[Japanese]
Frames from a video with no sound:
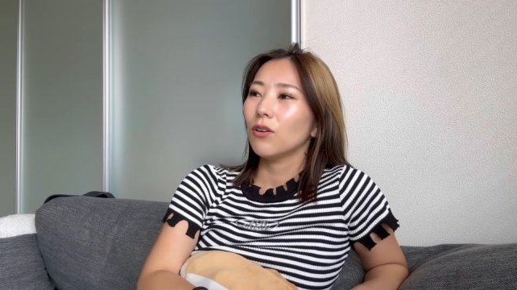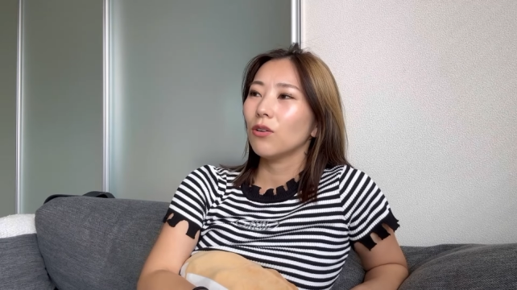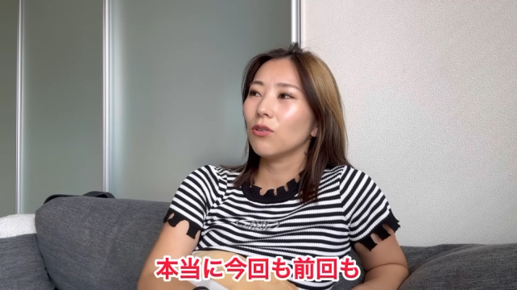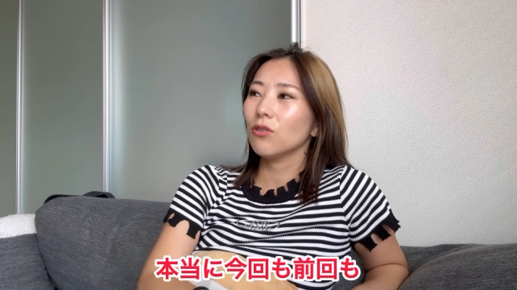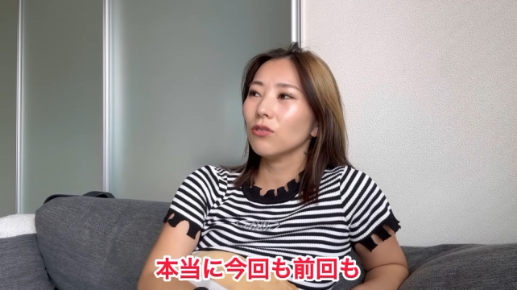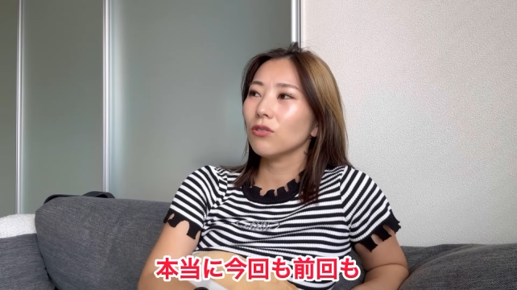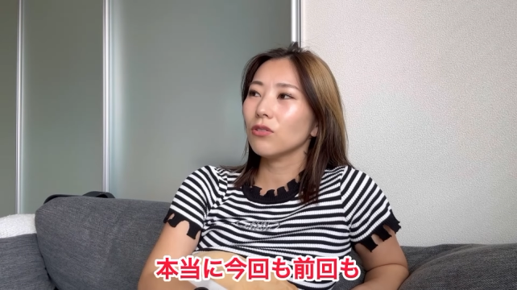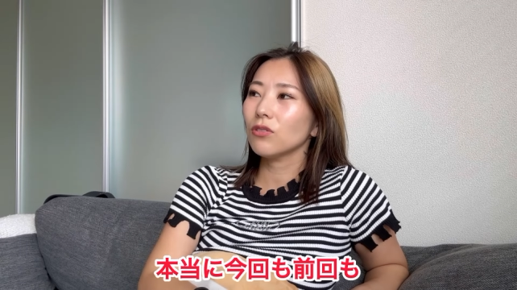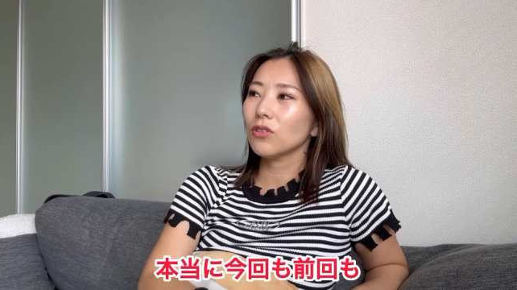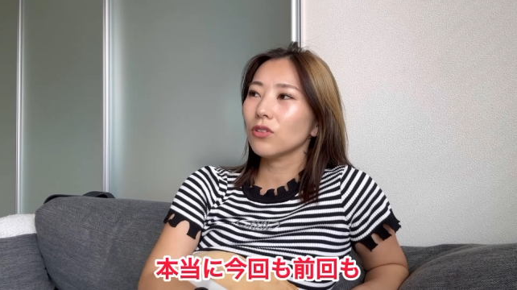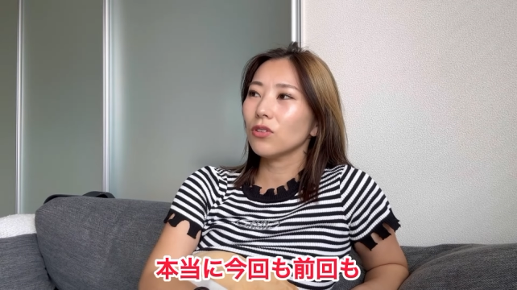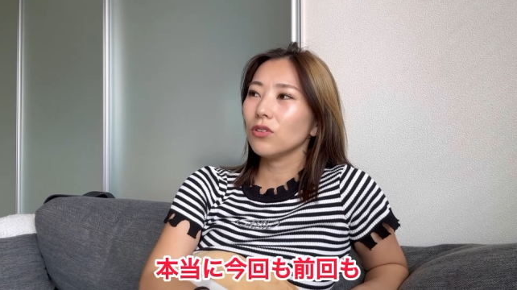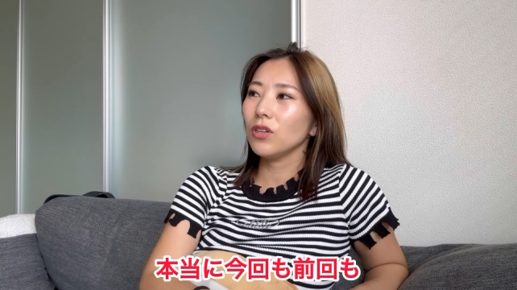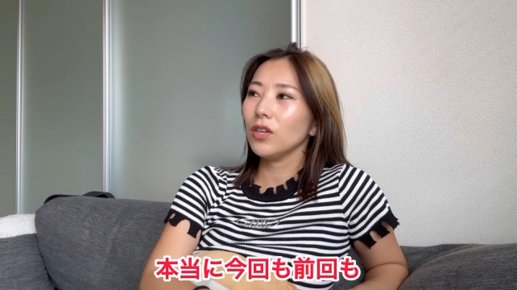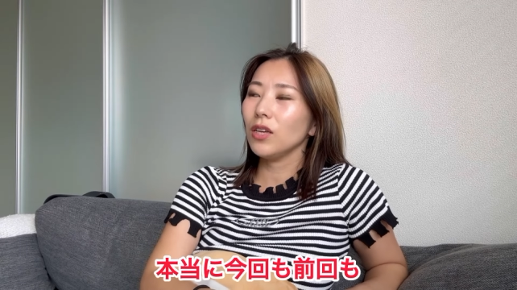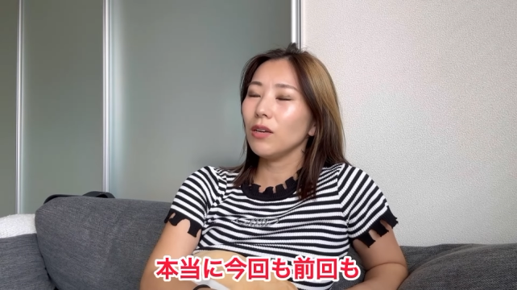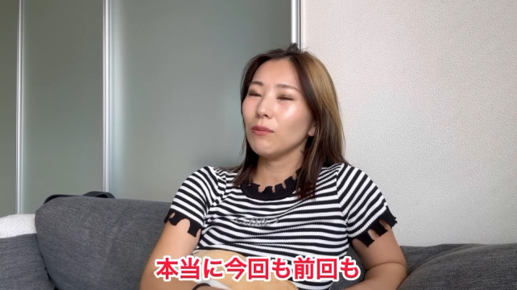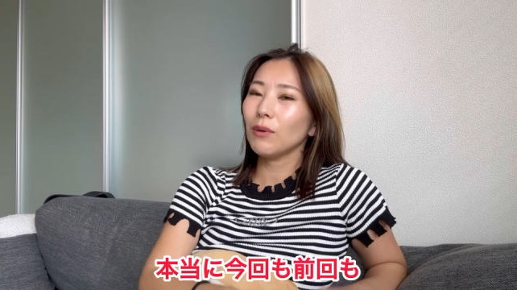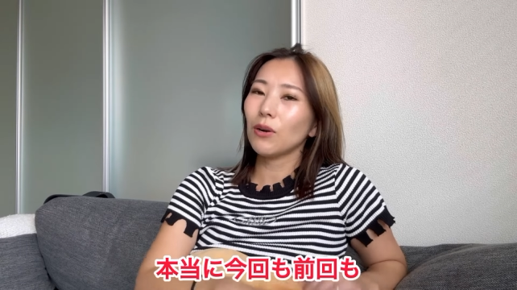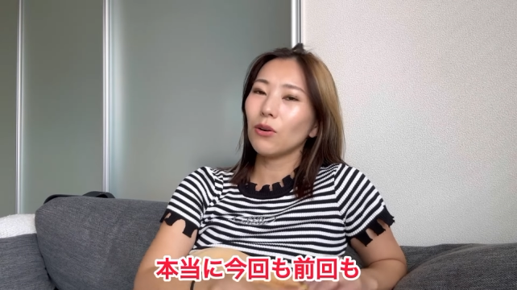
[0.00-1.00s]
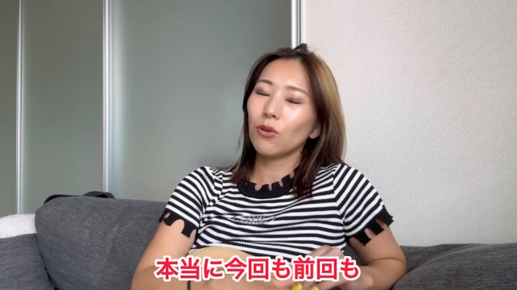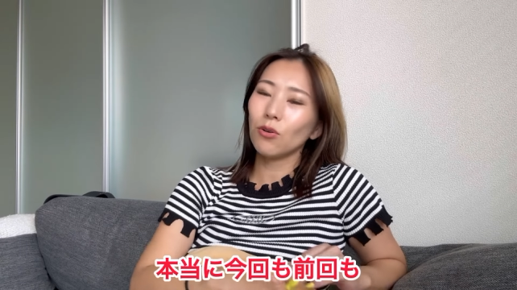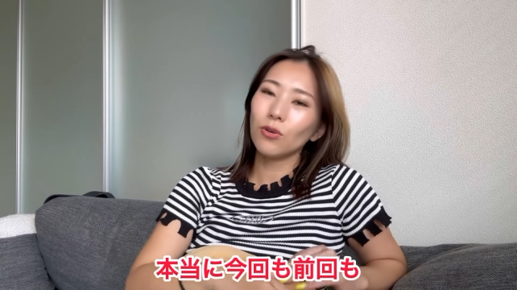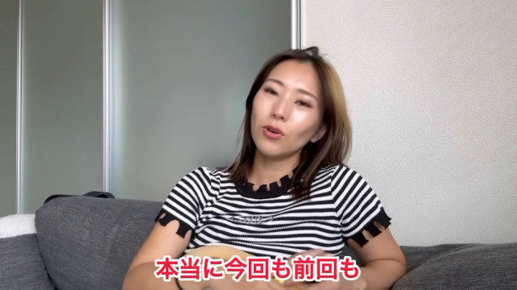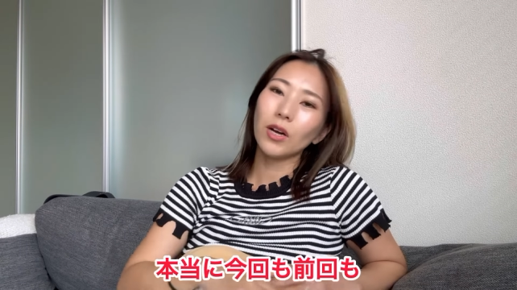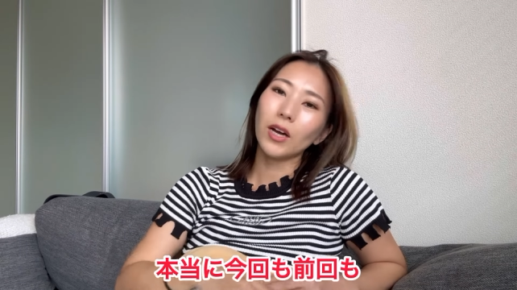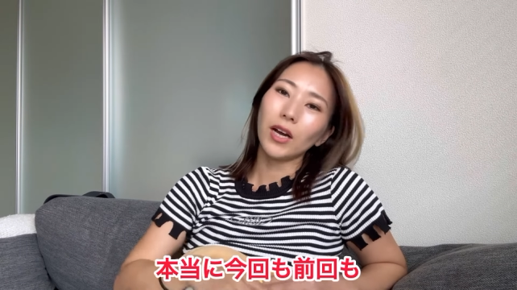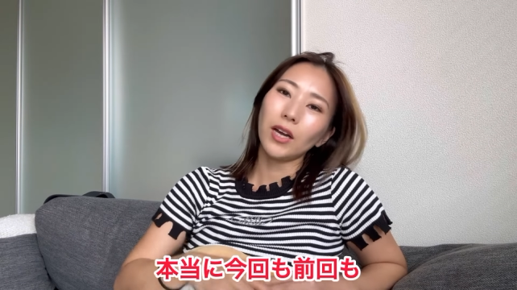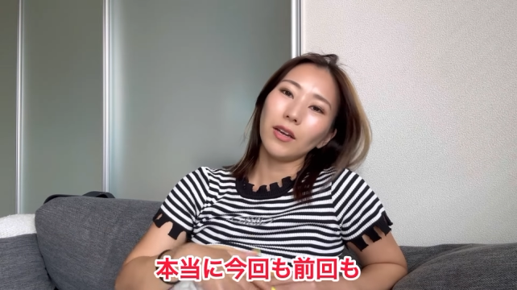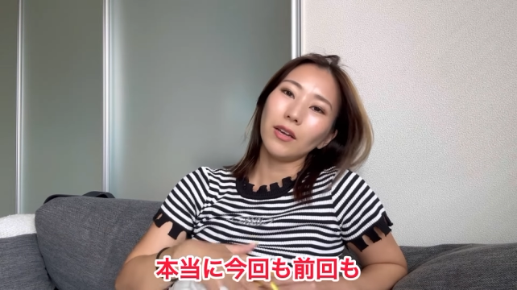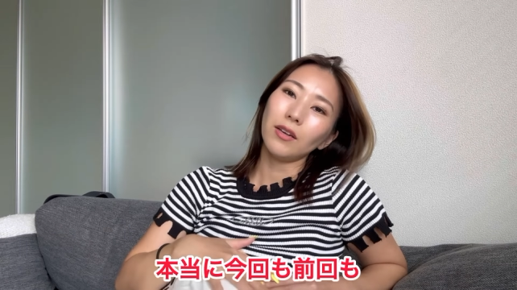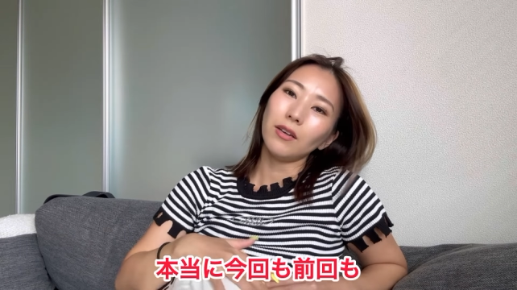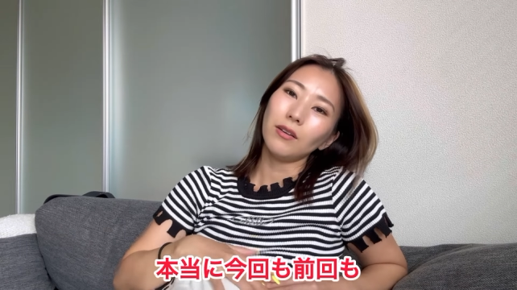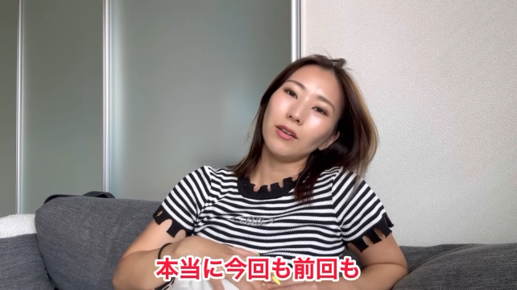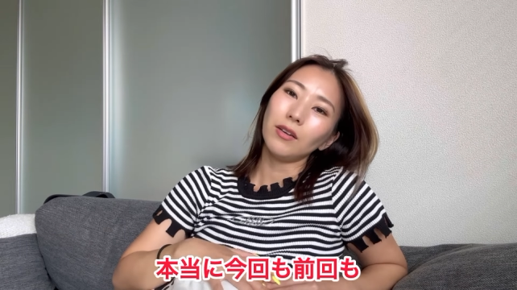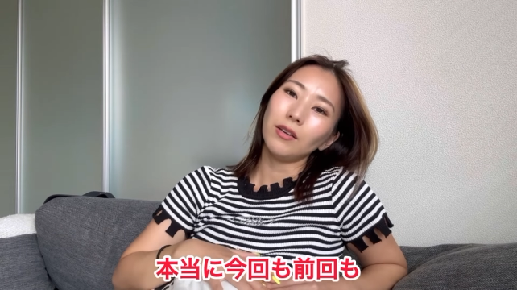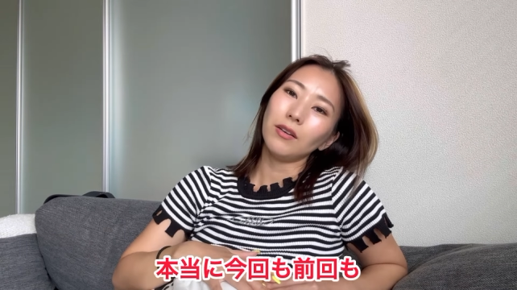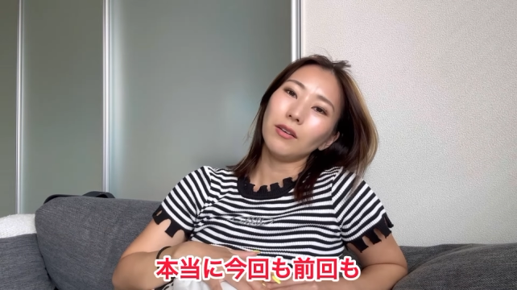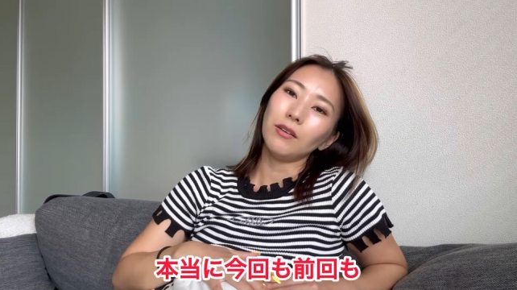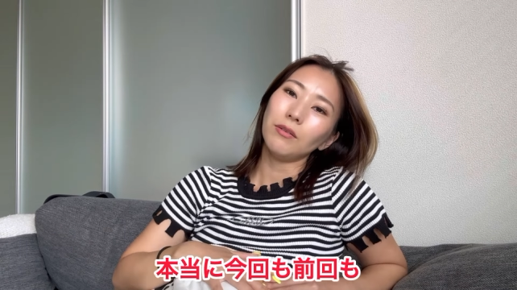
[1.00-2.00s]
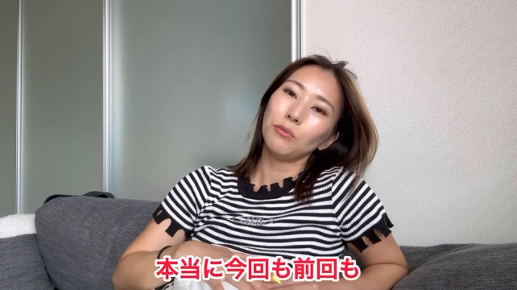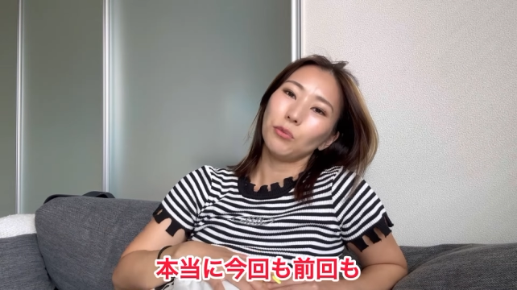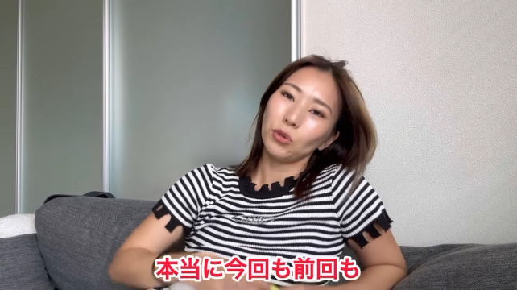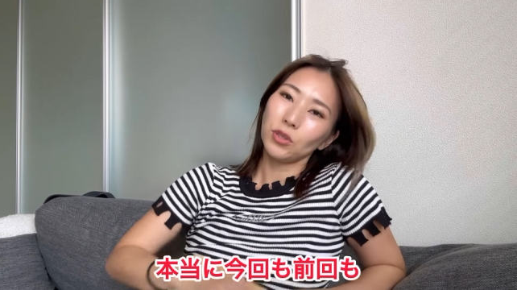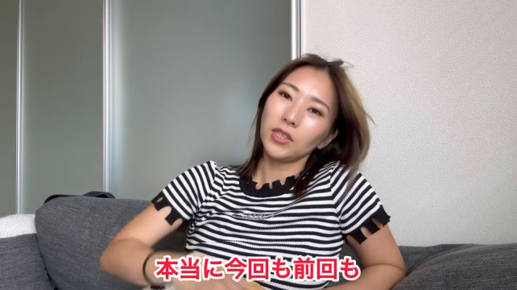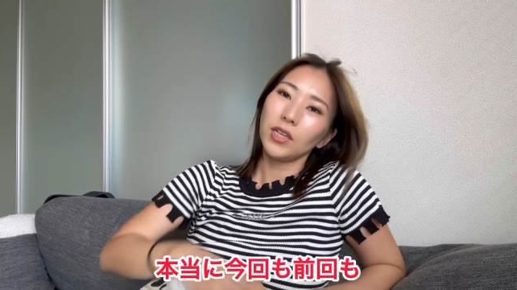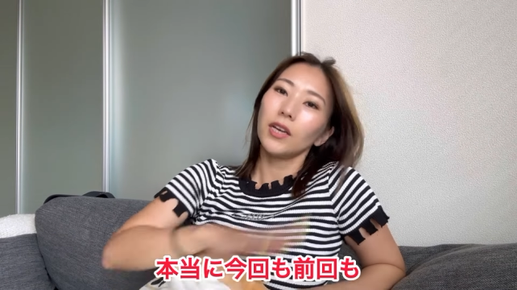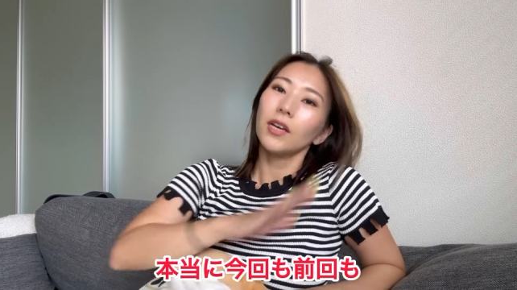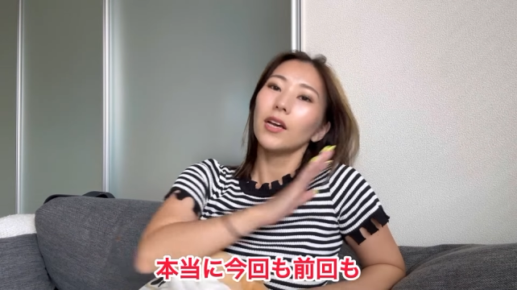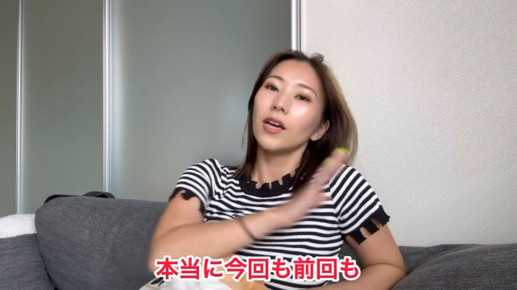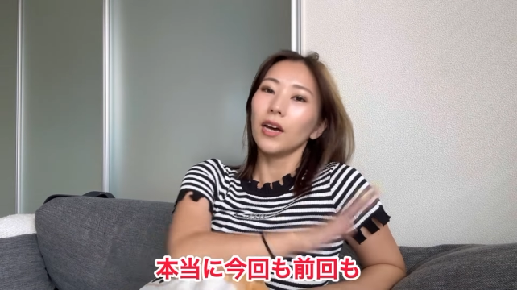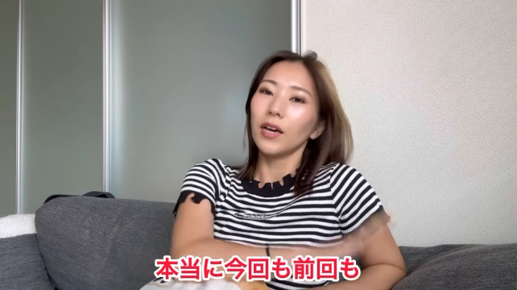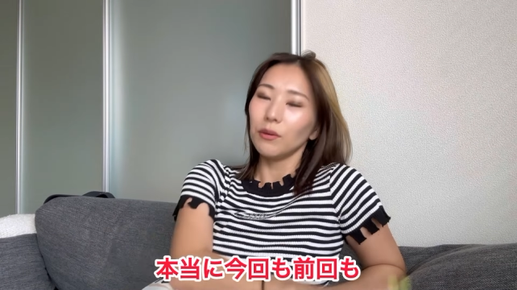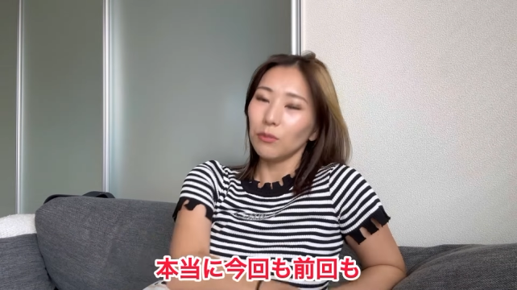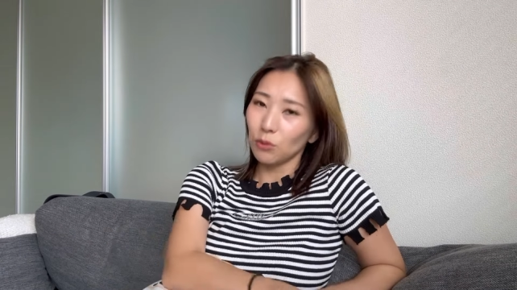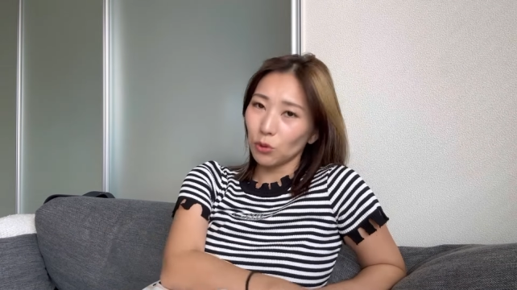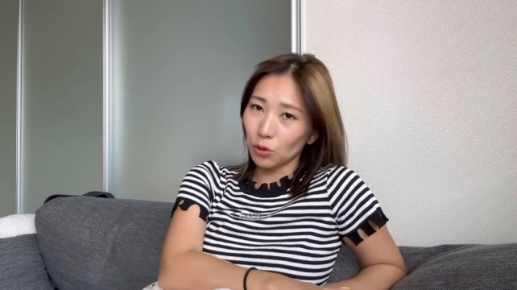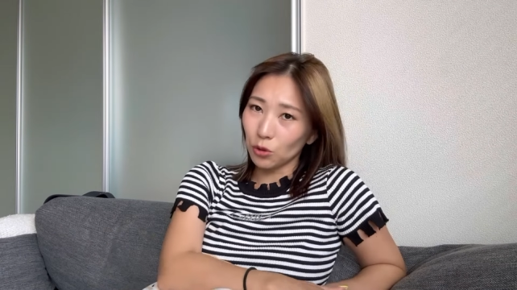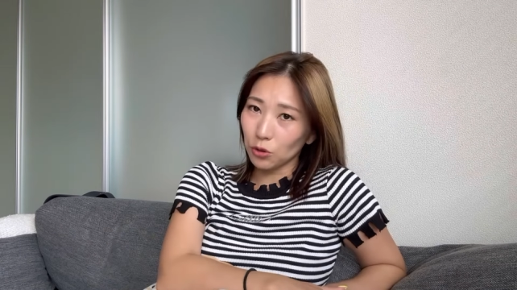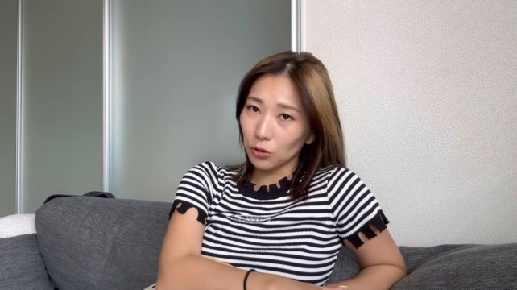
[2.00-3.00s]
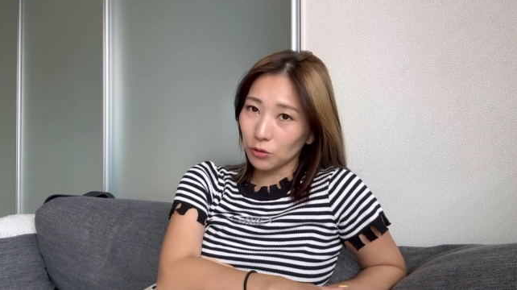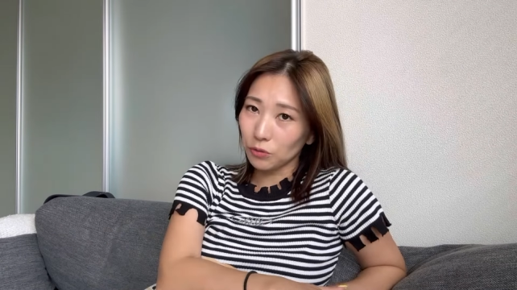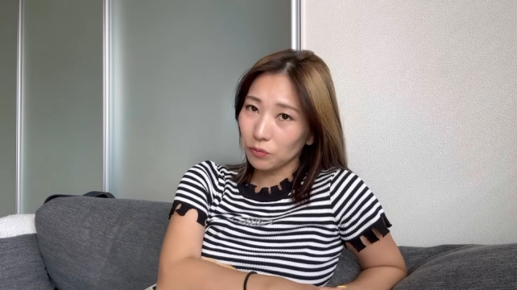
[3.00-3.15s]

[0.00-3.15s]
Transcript: 本当に今今回も前回も